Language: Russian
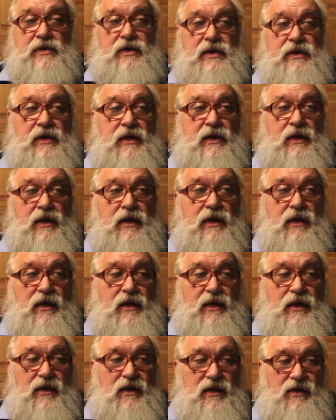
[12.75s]
зрителей.
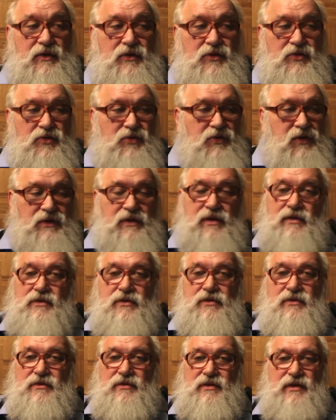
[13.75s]
Но это
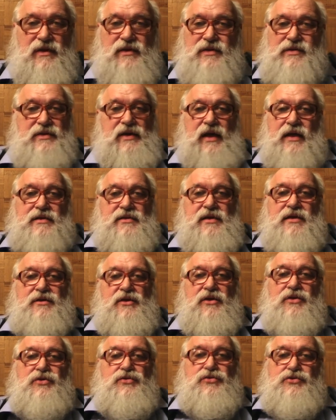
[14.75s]
не эрзац,
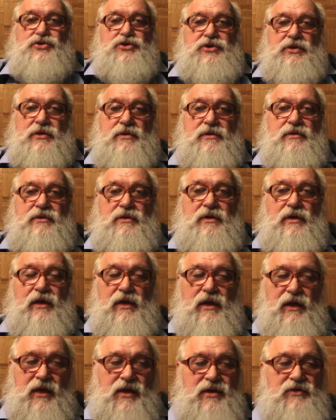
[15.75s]
это лучше.
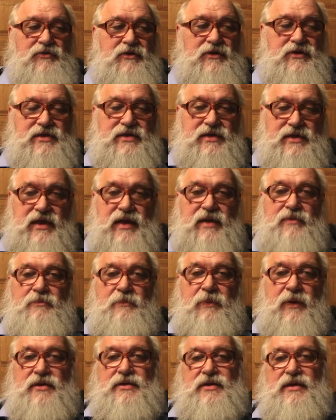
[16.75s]
Это вот
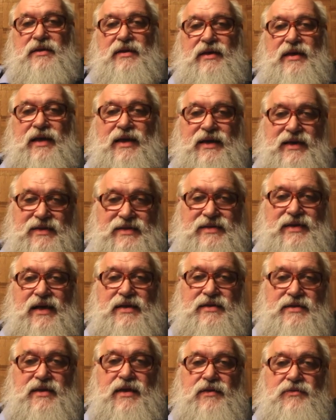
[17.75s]
стрим, пожалуй,
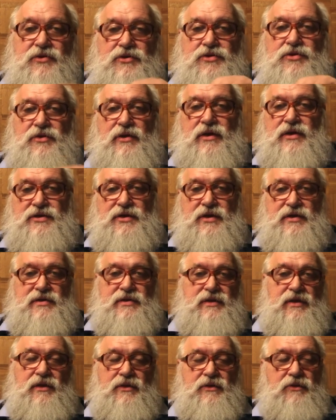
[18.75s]
эрзац того, что я
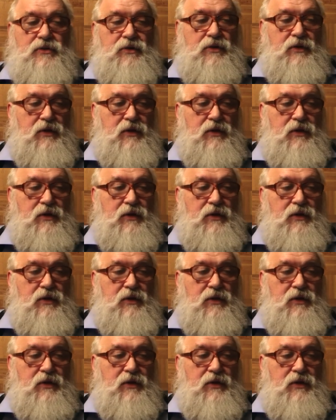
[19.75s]
сейчас делаю.